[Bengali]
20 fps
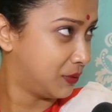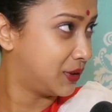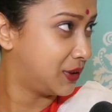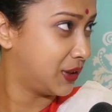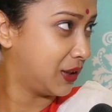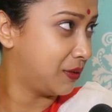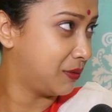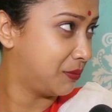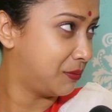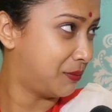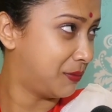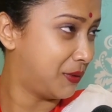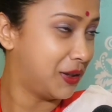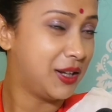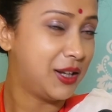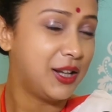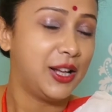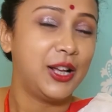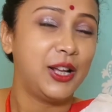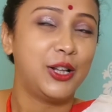যে
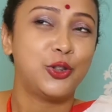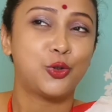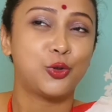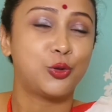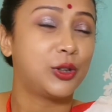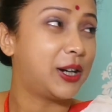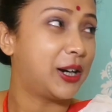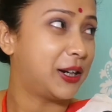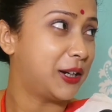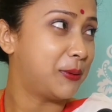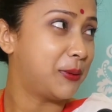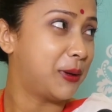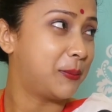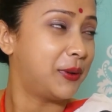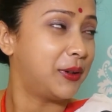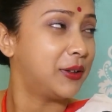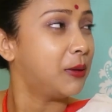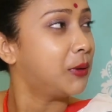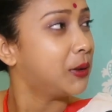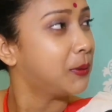চুল কাটার
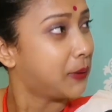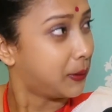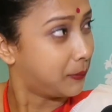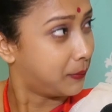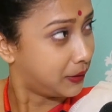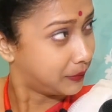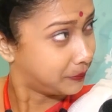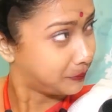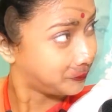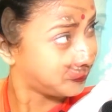ব্যাপারটা আমার বাবা